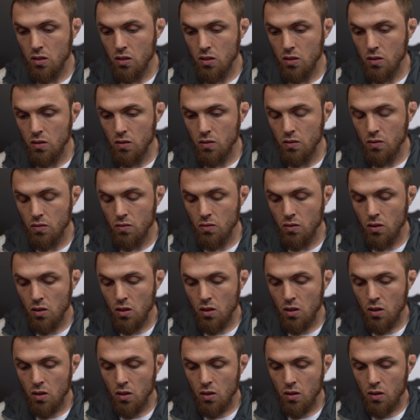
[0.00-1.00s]
И
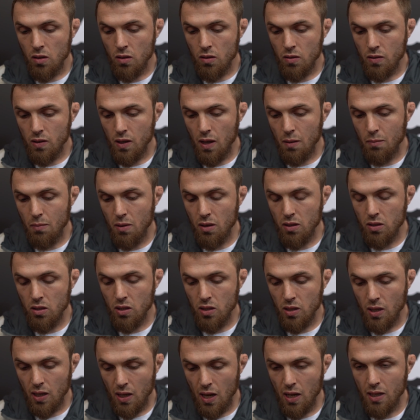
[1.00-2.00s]
команда,
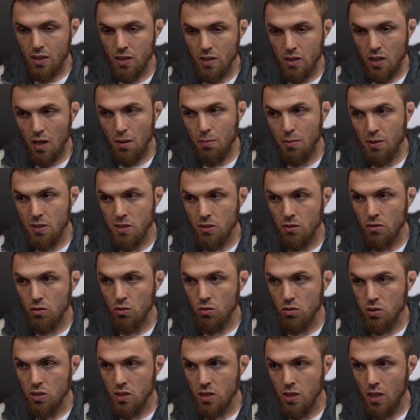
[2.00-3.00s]
я как я
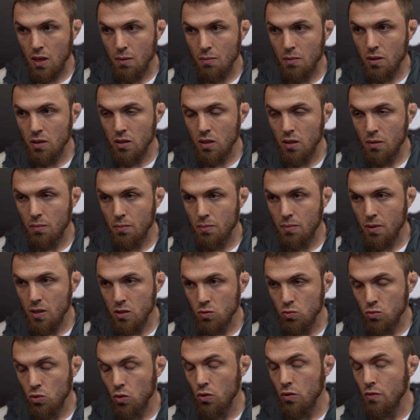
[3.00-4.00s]
посоветовался, и команда,
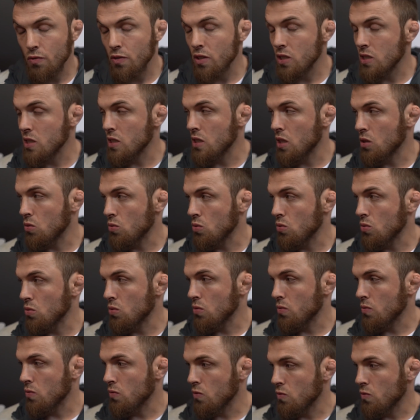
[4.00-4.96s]
у него и визы нету.